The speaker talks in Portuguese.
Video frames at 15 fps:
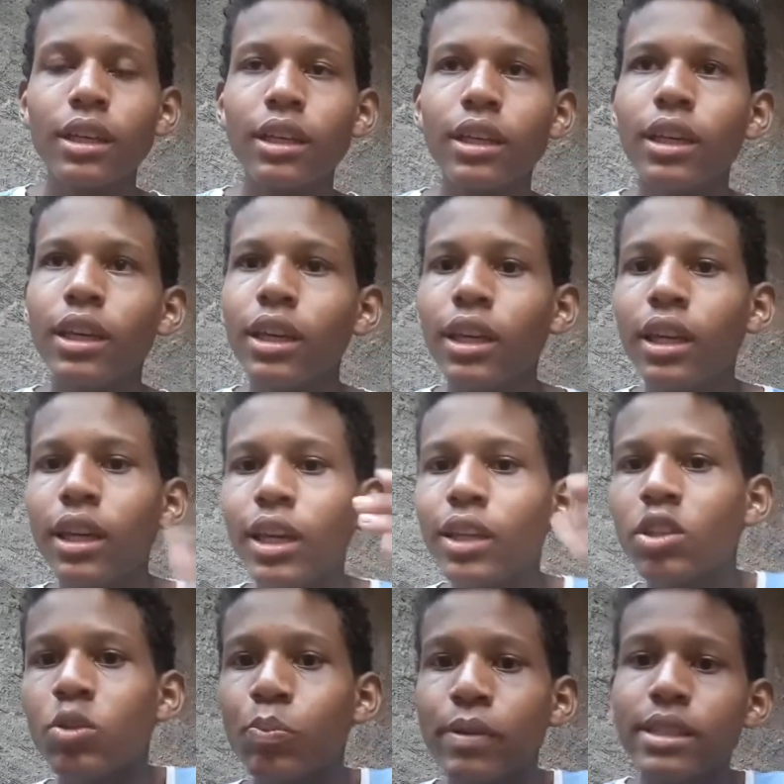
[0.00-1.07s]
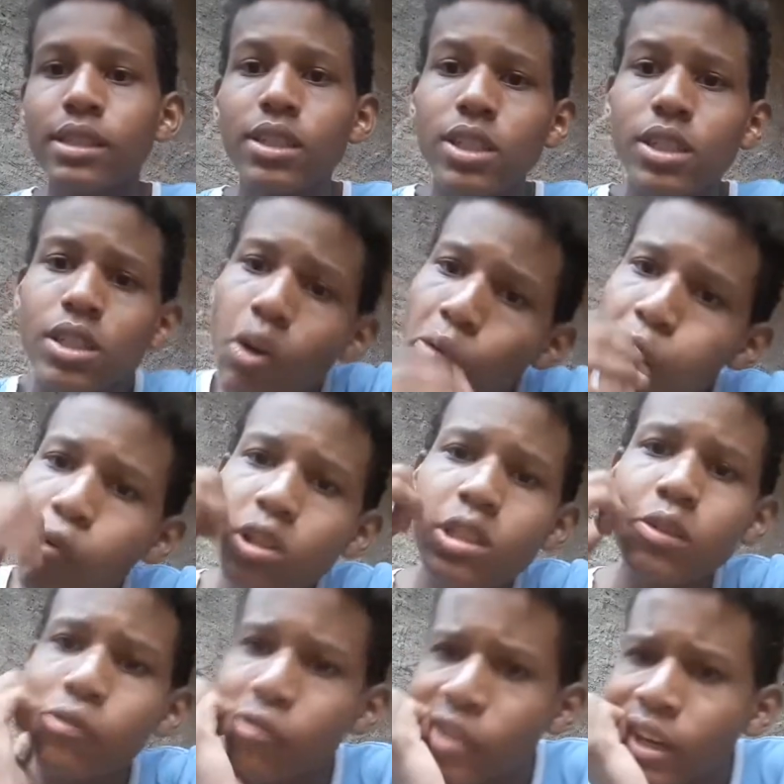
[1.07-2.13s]
E, tipo assim, se eu
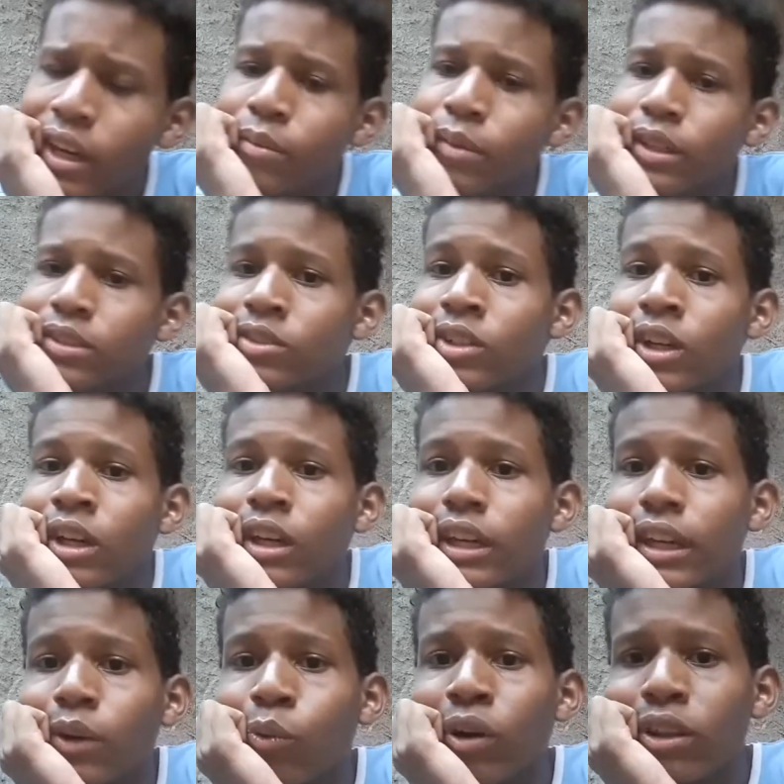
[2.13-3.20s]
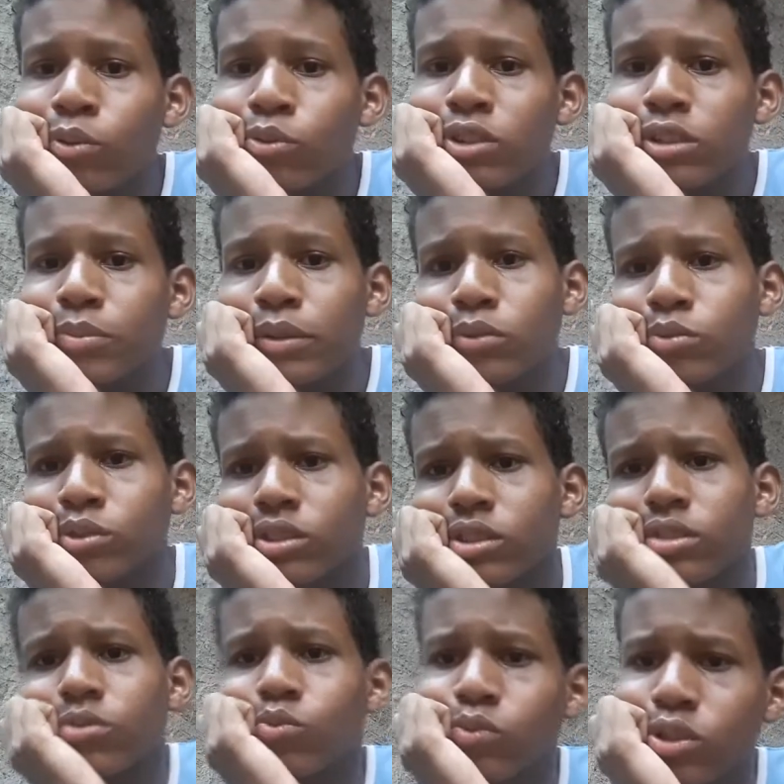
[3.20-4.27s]
fosse ver, mano, quando eu tinha bem
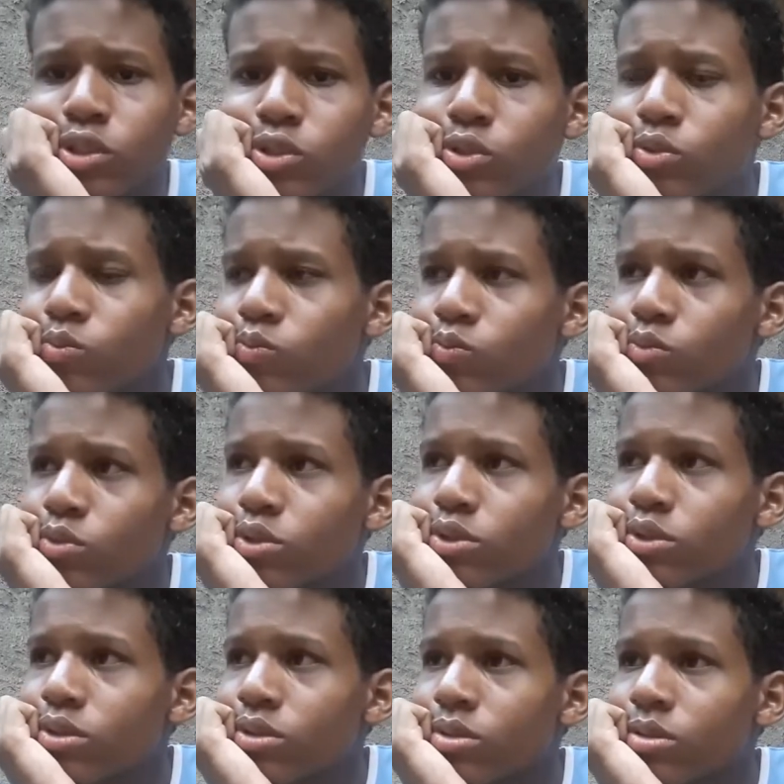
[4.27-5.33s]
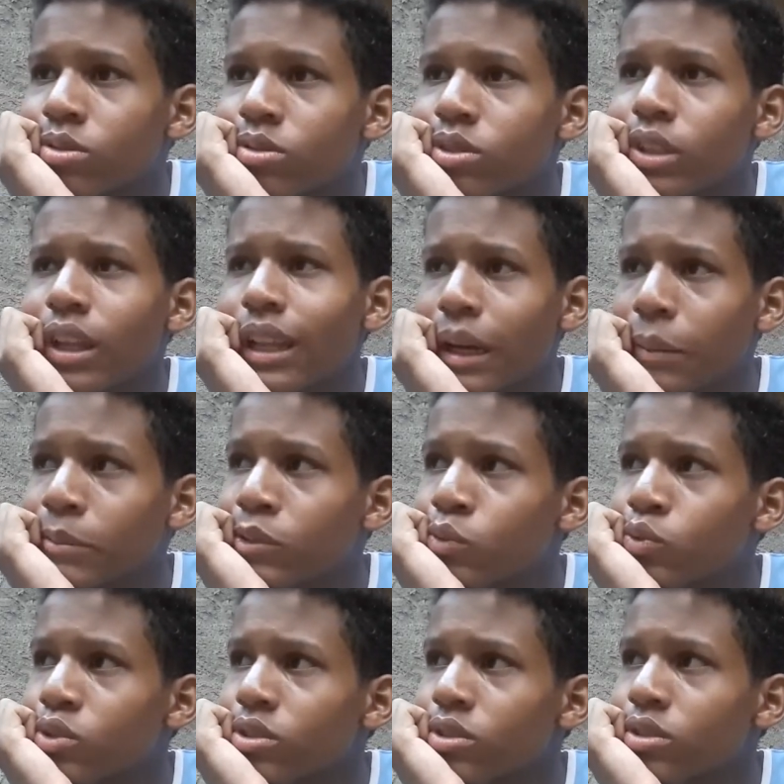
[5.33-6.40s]
uns. uns, uns sei lá,
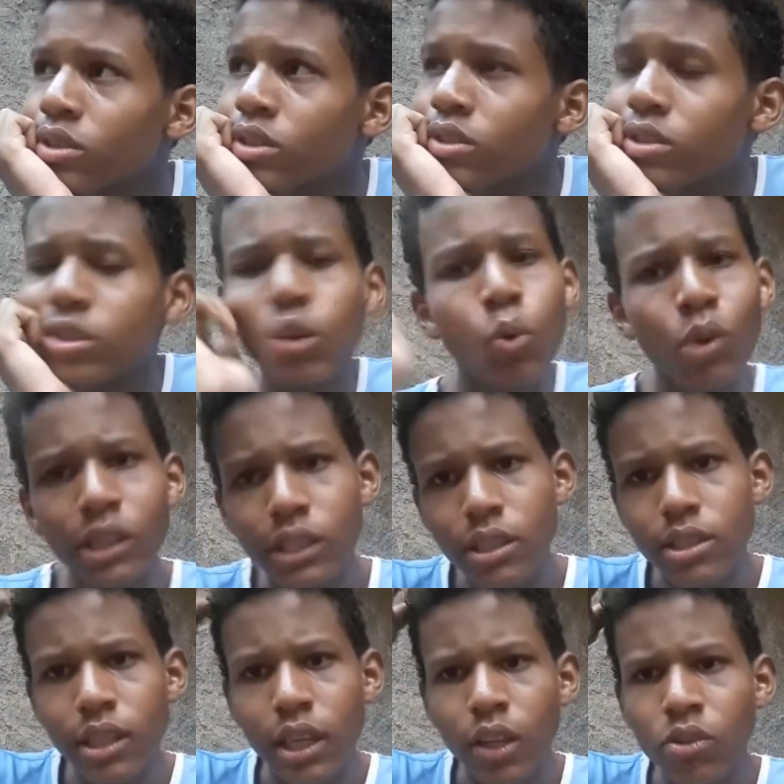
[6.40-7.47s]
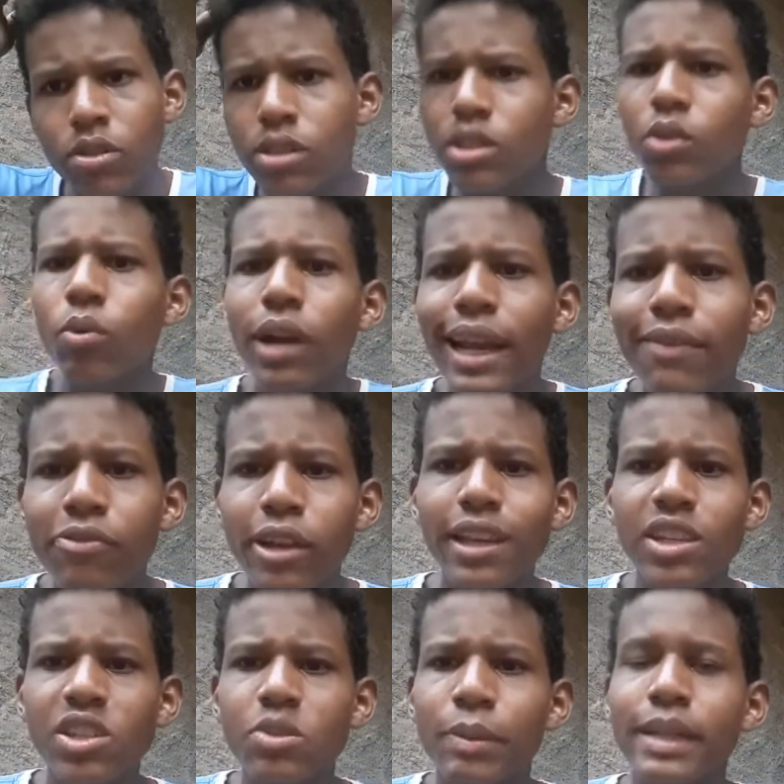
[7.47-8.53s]
uns 50 inscritos, assim, eu era
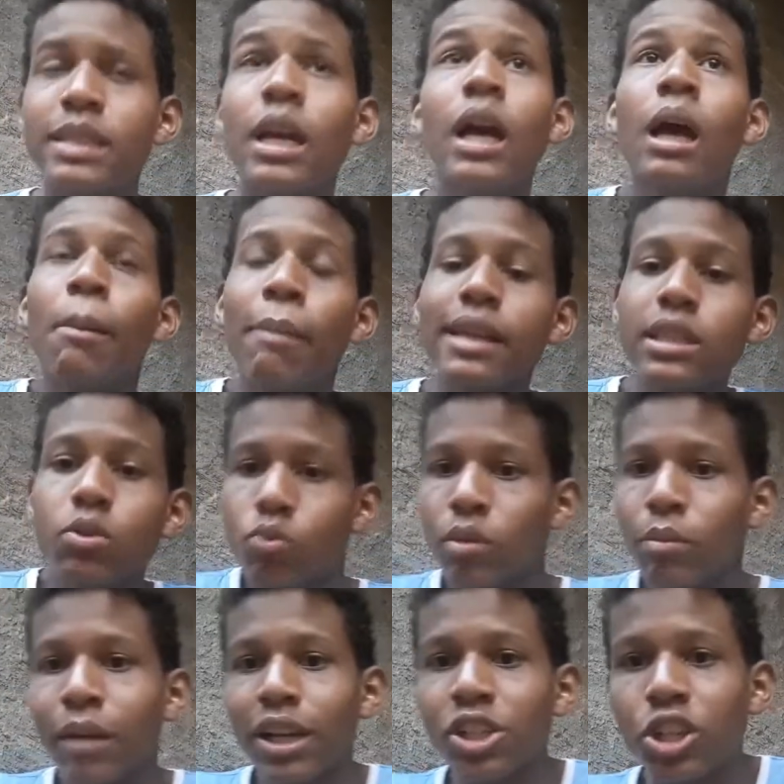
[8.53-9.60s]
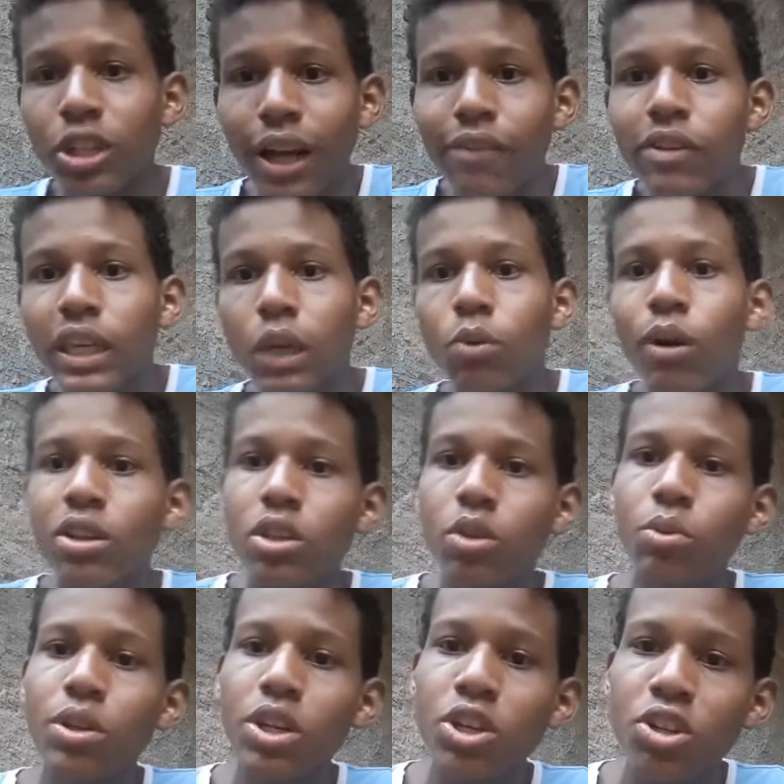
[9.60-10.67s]
feliz demais. Mas eu não imaginava que eu, que
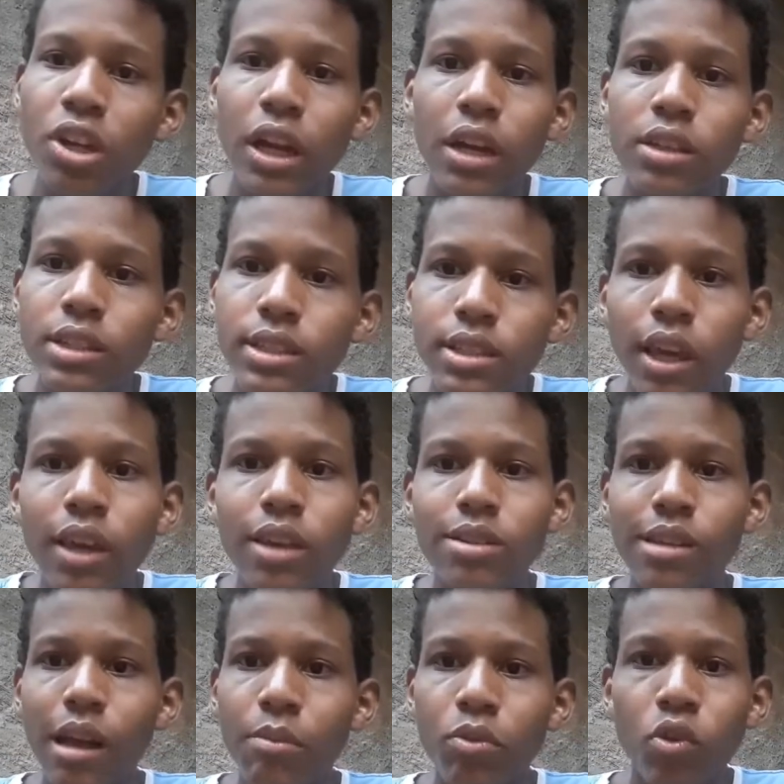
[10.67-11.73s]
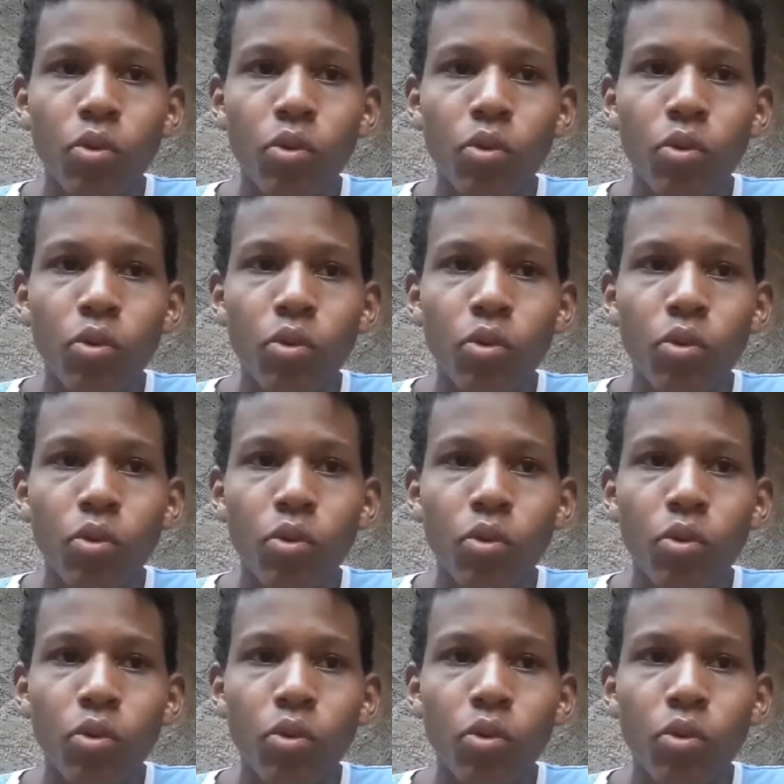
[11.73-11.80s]
eu iria chegar em 100, sabe?